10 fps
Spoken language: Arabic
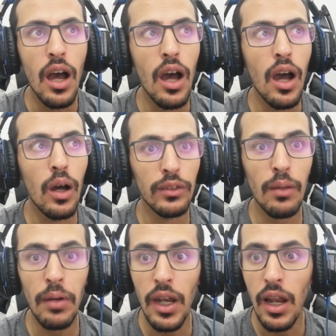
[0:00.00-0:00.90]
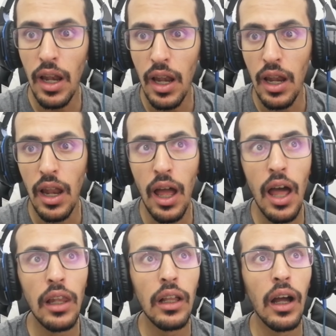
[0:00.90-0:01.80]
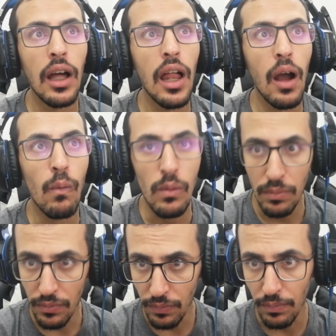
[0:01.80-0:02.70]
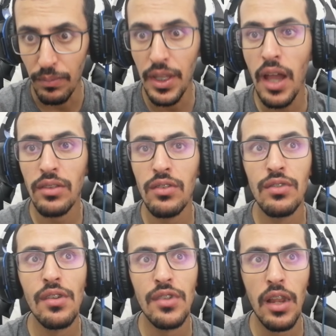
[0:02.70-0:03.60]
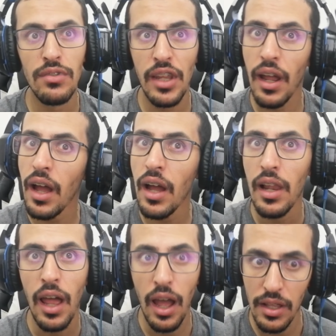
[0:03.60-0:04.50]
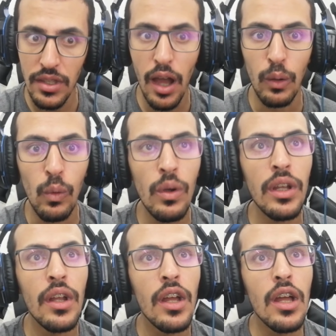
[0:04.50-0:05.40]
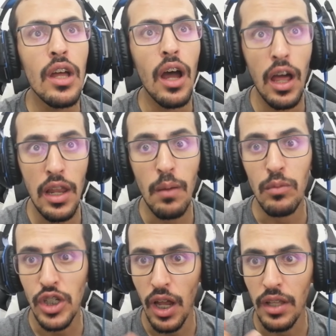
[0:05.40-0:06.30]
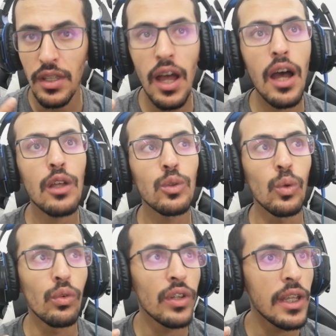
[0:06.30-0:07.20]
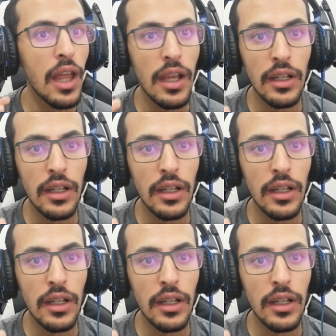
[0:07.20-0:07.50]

آه طبعا الحلقة أو بداية السلسلة صراحة له أداء قوي عليه مشاهدات وفيه